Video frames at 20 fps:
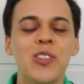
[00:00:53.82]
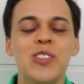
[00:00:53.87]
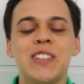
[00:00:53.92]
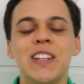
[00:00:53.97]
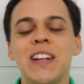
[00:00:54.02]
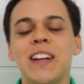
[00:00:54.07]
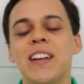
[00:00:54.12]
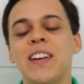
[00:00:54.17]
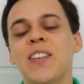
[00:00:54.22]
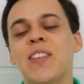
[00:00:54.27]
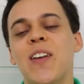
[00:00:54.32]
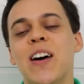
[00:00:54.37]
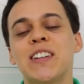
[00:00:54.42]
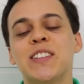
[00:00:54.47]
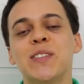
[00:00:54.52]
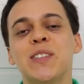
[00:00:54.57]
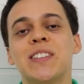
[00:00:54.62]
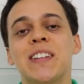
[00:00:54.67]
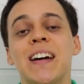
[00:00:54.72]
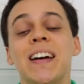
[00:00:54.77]
um sininho,
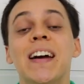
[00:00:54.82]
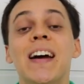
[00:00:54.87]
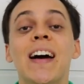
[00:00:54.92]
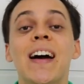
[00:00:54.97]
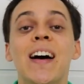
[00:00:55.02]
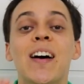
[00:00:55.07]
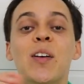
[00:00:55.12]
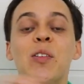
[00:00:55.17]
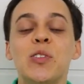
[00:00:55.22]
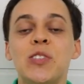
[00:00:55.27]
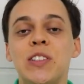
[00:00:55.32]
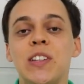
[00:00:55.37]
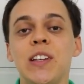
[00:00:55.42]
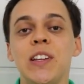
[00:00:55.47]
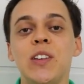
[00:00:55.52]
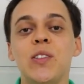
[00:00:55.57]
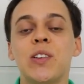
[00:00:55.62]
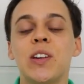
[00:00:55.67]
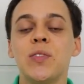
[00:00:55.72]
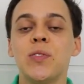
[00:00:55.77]
quase não sai, um
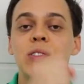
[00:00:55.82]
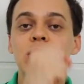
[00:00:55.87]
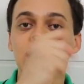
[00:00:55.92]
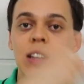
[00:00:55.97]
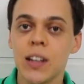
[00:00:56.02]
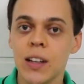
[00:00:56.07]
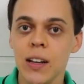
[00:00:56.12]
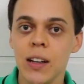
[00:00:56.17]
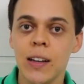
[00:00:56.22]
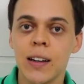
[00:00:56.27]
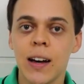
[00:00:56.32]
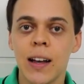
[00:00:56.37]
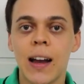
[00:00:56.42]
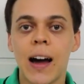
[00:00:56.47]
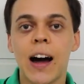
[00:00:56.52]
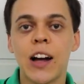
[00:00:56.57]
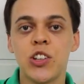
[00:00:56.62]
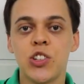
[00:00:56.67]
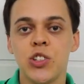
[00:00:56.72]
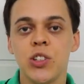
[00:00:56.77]
sininho que você clica
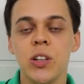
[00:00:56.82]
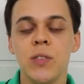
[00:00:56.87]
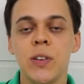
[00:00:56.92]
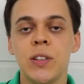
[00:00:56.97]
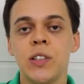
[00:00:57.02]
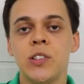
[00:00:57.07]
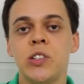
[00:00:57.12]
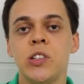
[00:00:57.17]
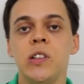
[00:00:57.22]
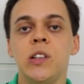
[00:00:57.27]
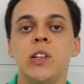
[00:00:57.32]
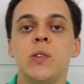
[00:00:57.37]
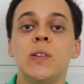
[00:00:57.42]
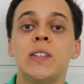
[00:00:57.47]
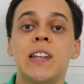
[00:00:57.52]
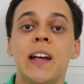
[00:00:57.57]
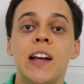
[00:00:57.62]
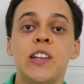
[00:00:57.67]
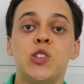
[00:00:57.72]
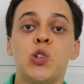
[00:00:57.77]
lá, ativa esse sininho e
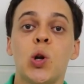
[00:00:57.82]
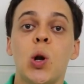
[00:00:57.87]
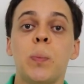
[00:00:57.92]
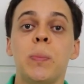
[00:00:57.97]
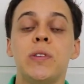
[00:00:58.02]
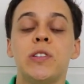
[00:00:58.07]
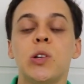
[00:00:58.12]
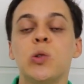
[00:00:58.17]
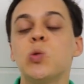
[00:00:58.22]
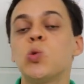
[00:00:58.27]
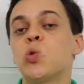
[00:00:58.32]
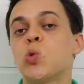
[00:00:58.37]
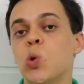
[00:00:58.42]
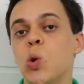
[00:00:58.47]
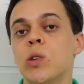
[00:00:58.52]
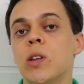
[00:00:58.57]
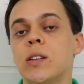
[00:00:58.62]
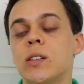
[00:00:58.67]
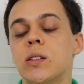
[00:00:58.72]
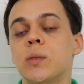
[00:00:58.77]
seleciona a opção
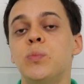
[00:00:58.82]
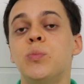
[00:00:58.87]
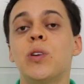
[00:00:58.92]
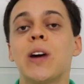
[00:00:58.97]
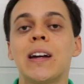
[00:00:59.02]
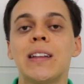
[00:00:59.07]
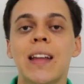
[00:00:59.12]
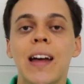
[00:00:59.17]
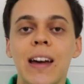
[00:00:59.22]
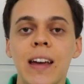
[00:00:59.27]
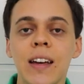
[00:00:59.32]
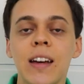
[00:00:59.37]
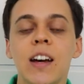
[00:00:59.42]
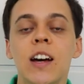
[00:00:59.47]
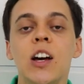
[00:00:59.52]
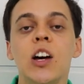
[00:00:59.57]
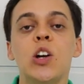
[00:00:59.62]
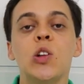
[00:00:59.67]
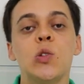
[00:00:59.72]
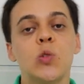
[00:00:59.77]
todas, porque daí
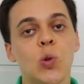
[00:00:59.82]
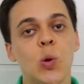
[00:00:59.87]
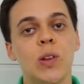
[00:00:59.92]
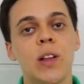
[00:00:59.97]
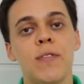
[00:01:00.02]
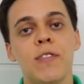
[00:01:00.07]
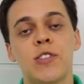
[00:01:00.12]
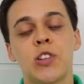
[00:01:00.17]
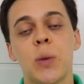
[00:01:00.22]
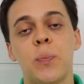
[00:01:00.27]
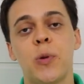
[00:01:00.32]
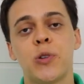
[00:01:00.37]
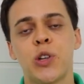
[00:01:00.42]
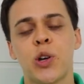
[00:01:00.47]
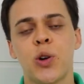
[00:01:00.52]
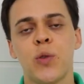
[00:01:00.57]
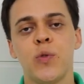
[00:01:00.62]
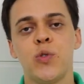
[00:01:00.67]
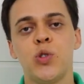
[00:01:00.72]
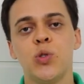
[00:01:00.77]
toda vez que eu
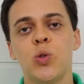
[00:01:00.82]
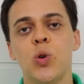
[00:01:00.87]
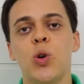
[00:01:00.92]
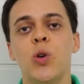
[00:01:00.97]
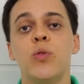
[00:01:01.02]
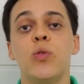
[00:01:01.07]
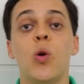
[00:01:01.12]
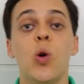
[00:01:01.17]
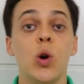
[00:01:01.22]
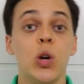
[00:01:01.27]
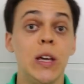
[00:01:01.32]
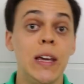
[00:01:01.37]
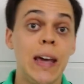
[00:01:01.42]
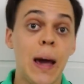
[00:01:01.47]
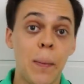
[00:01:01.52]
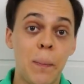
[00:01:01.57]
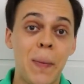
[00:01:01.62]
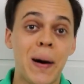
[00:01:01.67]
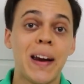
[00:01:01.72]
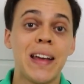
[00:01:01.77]
postar um vídeo novo
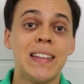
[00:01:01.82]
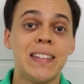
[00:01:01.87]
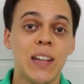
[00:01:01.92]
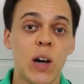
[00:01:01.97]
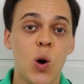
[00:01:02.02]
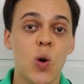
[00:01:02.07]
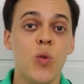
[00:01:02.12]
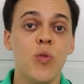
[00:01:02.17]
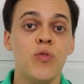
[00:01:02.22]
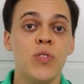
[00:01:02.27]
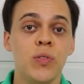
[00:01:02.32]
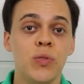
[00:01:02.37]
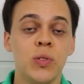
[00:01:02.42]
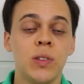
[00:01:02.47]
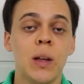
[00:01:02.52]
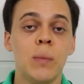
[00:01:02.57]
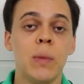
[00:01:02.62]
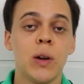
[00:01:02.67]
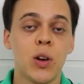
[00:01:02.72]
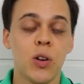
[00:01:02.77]
e aparecer ao vivo
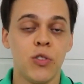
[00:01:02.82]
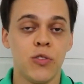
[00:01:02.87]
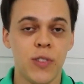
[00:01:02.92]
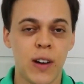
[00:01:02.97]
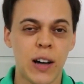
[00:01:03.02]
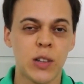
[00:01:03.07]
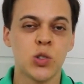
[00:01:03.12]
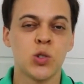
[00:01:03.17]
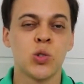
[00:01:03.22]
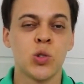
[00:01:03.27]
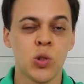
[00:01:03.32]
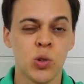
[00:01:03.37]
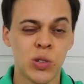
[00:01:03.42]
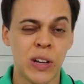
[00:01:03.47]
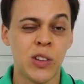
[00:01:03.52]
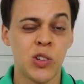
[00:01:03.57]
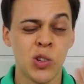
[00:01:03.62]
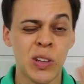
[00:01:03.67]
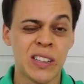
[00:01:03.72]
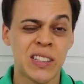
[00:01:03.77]
também que eu faço
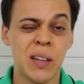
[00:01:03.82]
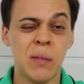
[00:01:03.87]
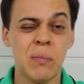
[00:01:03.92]
é toda